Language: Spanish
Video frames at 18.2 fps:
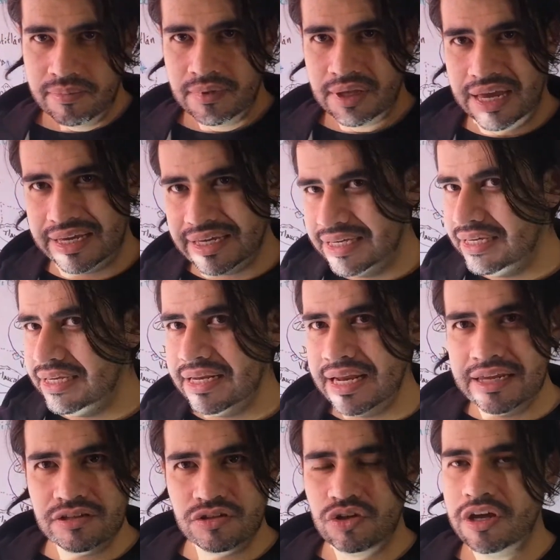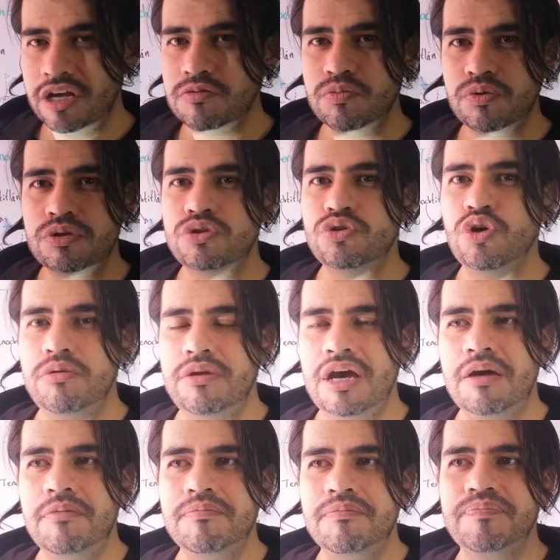Aquí la historia es muy
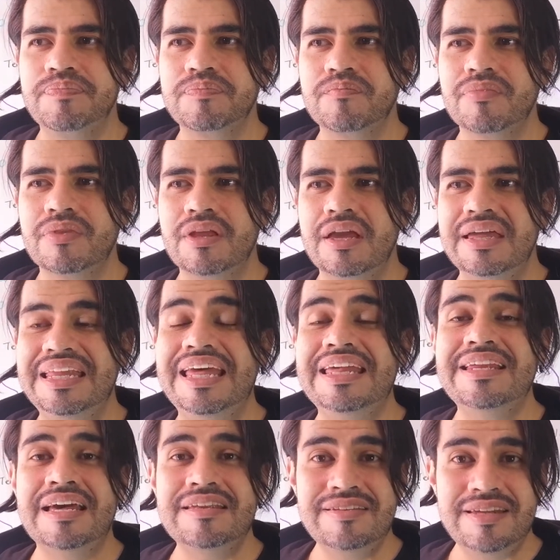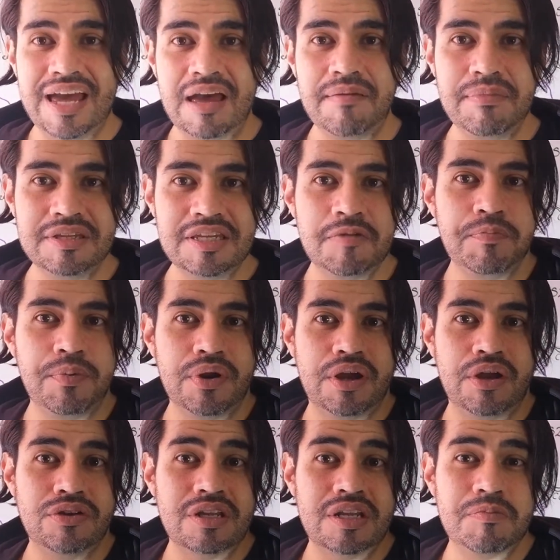turbia, desgraciadamente
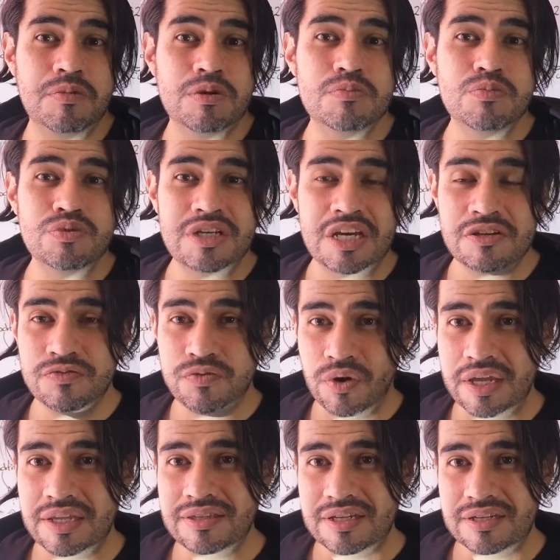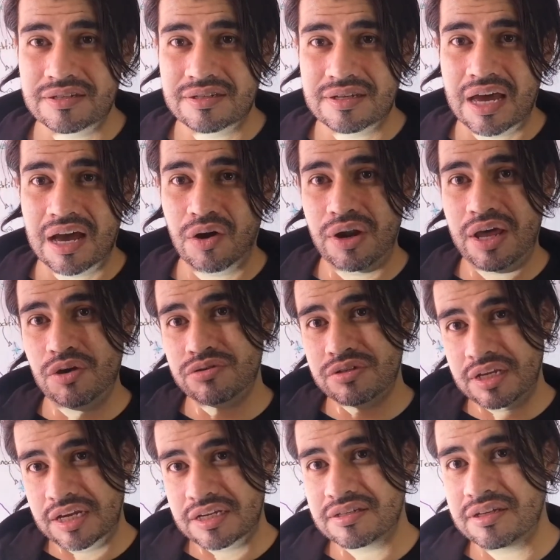porque no tenemos muchas fuentes. Ahora
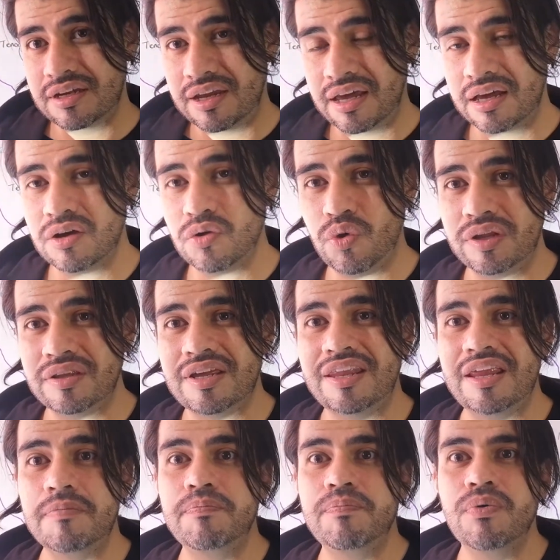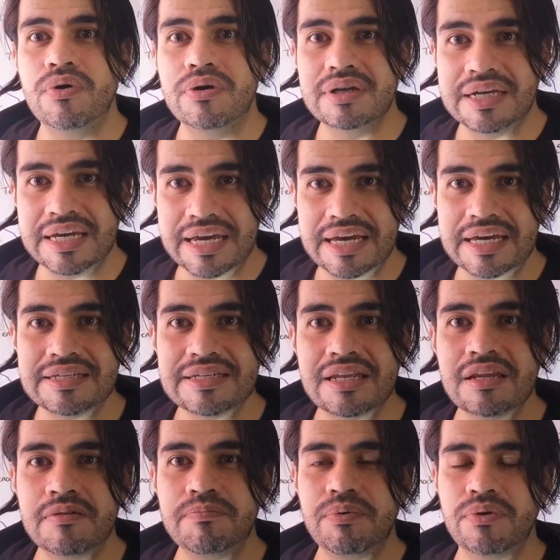ustedes se darán cuenta de por qué es
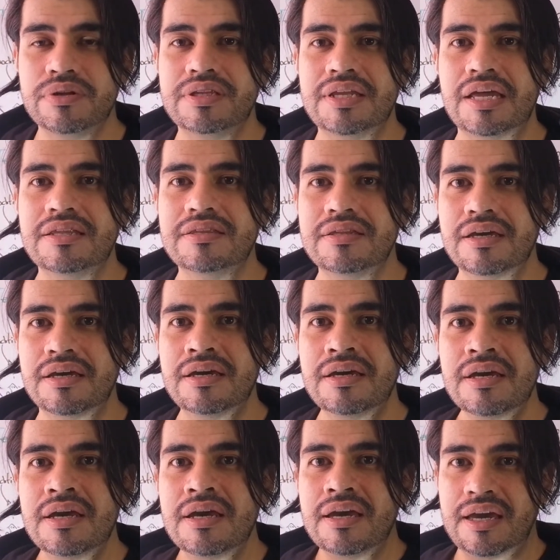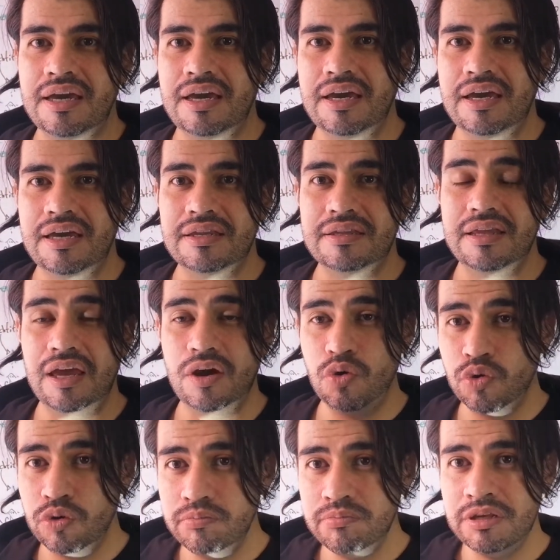tan importante eh, de
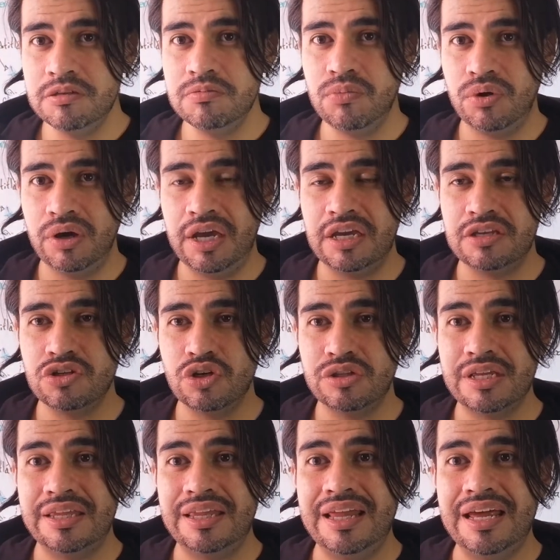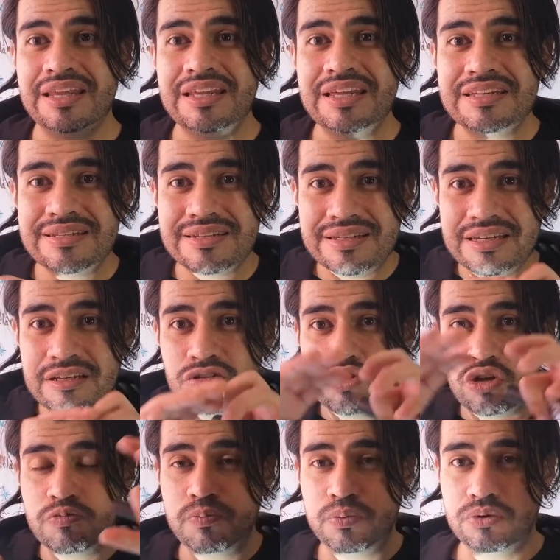un mismo hecho tener
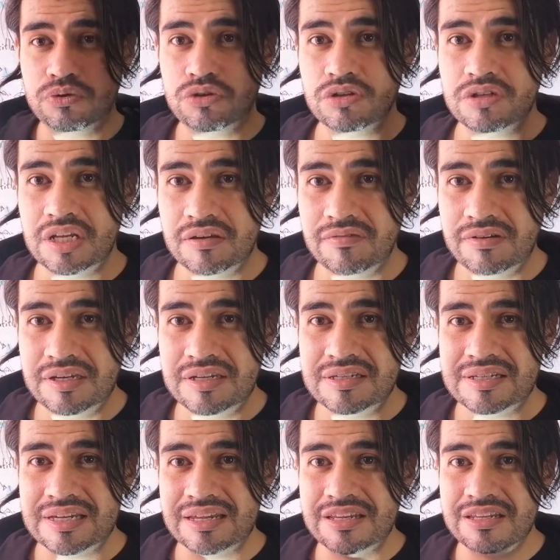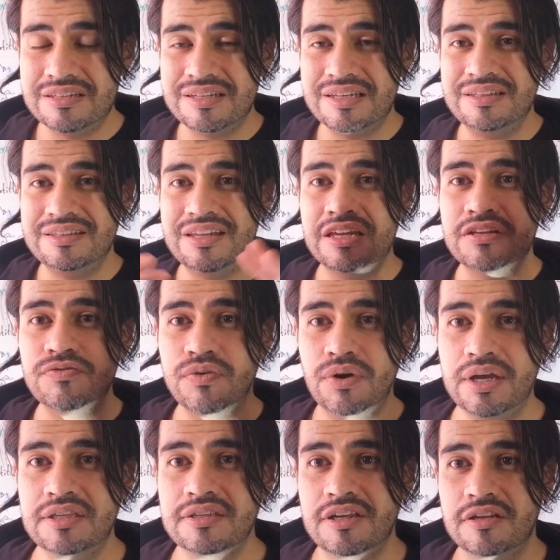distintos puntos de vista, distintas
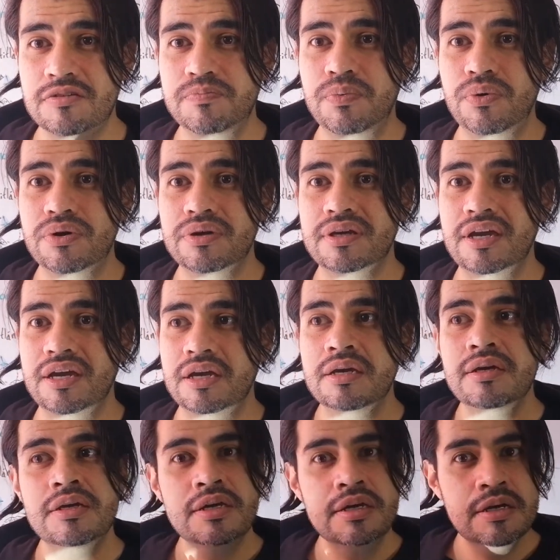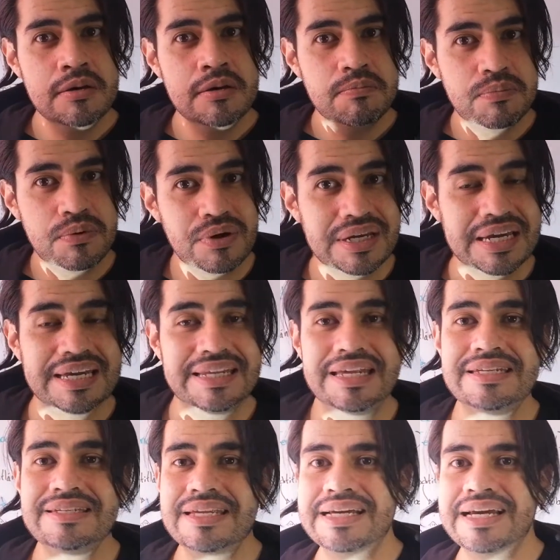fuentes. ¿Por qué? Porque en
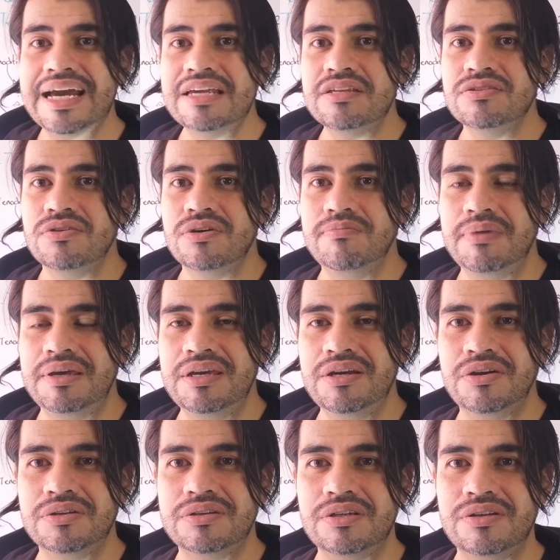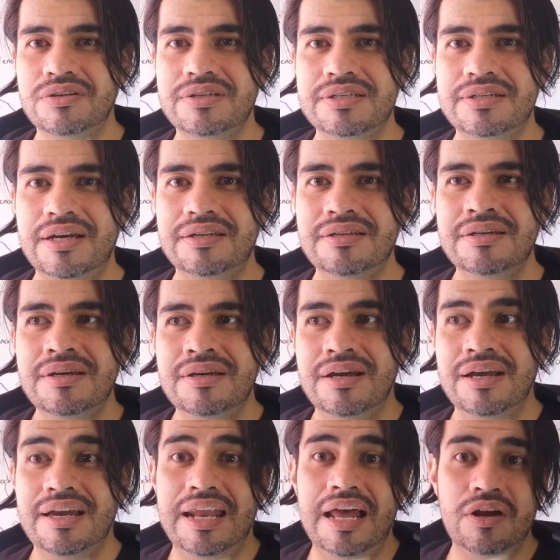este caso, en México Tenochtitlan,
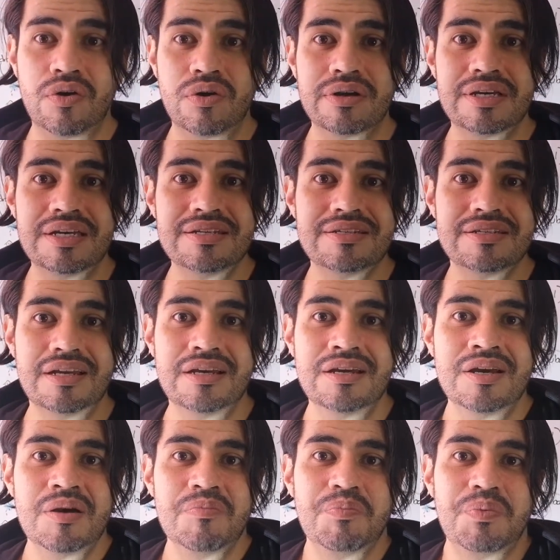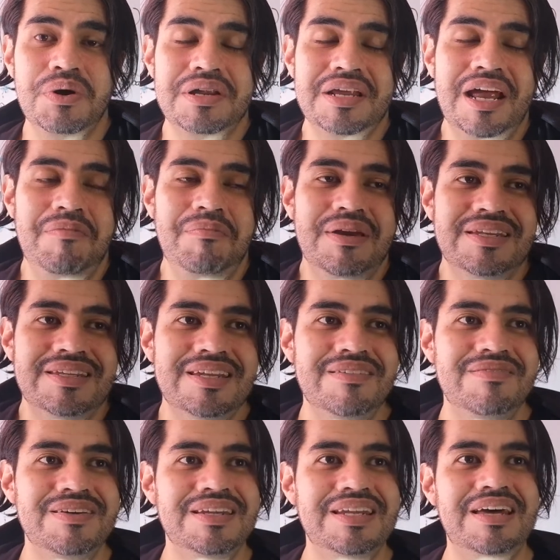en la conquista, pues
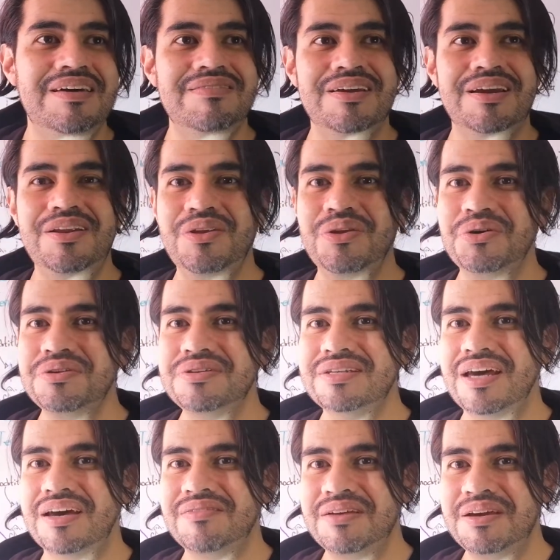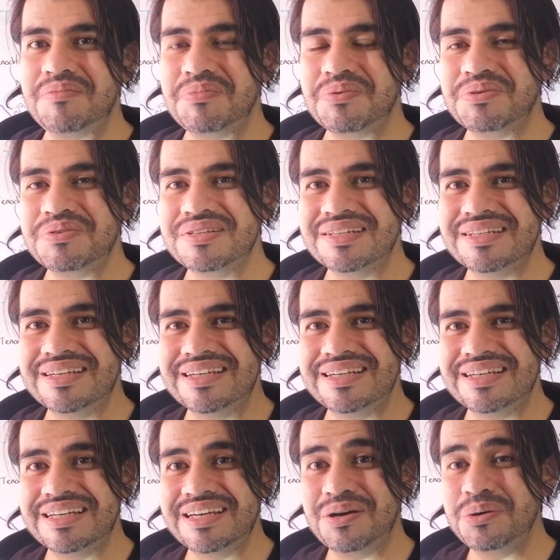realmente bien a bien no sabemos
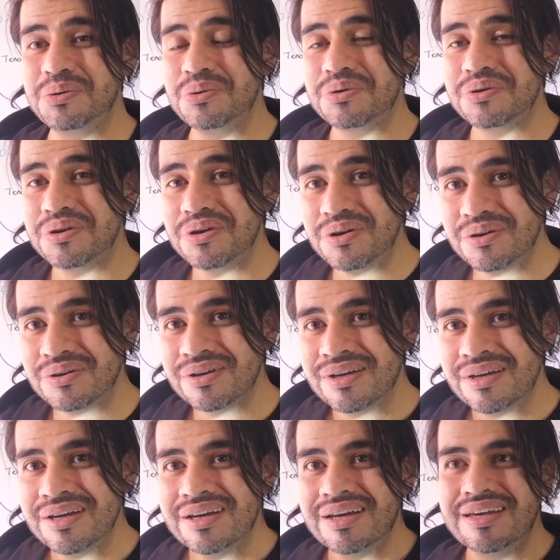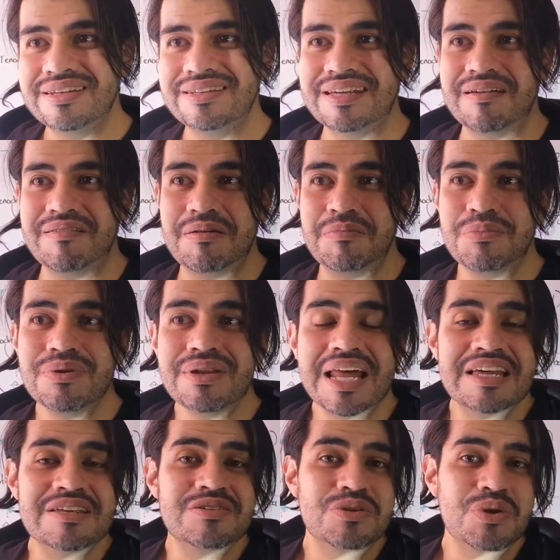eh, qué ocurrió. Sabemos
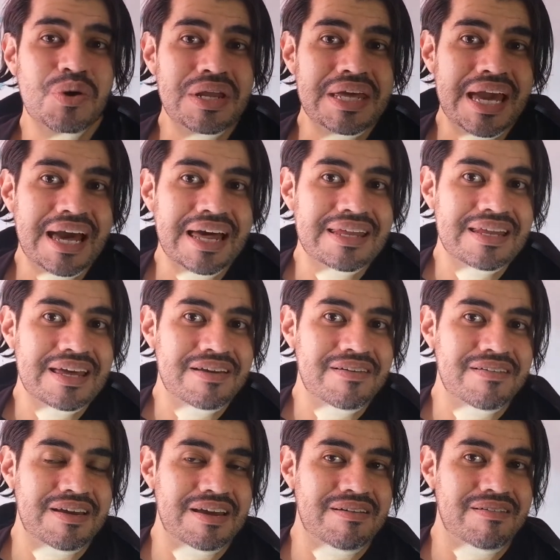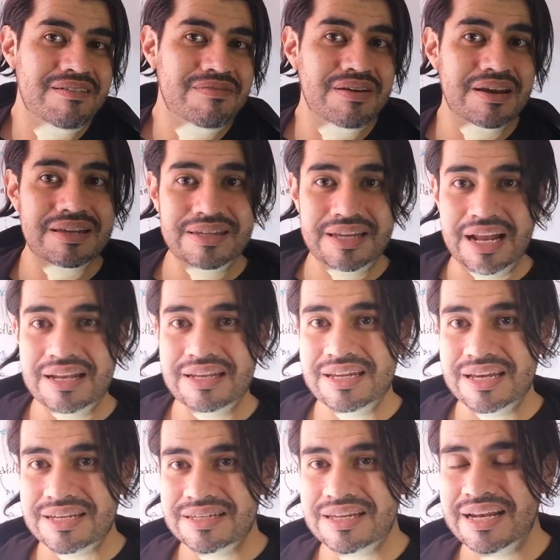la historia de eh, Bernal
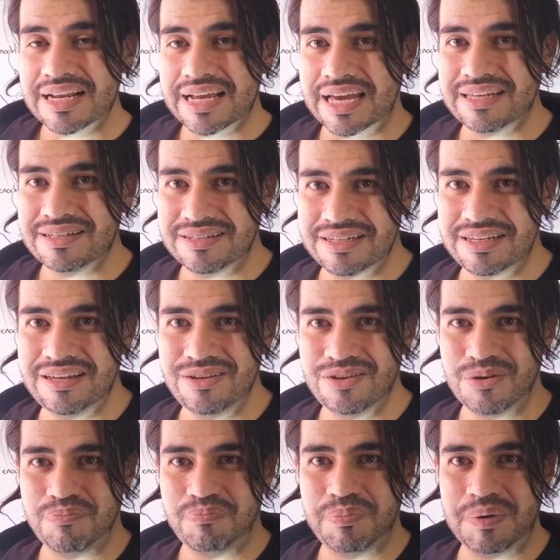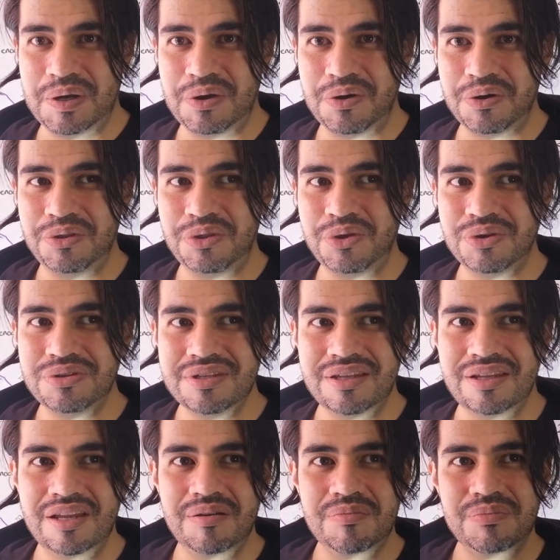Díaz del Castillo, pero no
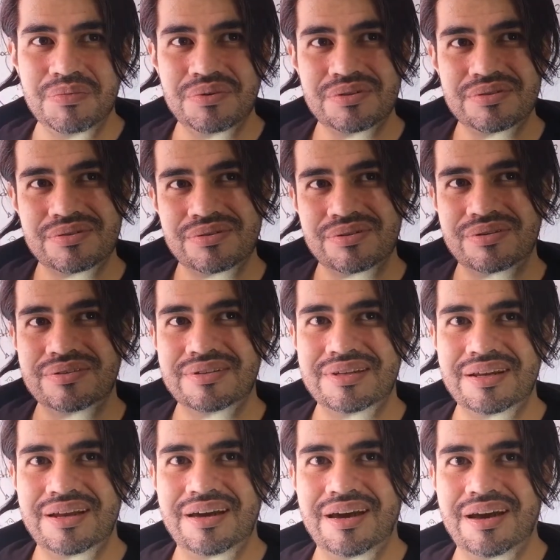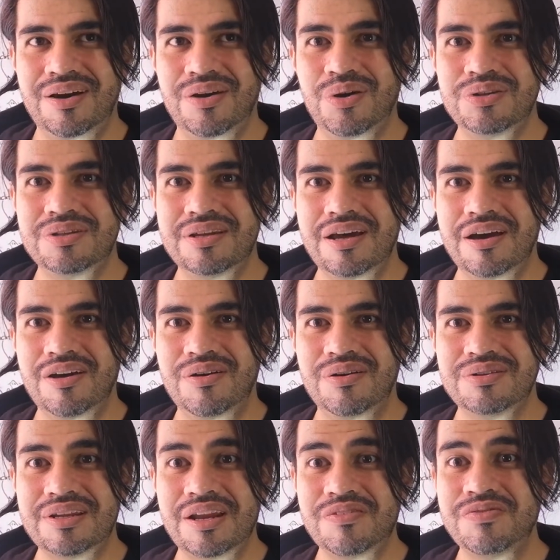tenemos otra, otra,
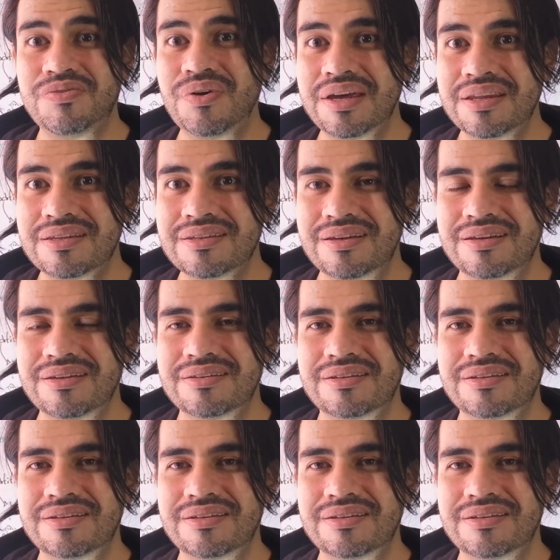otra fuente,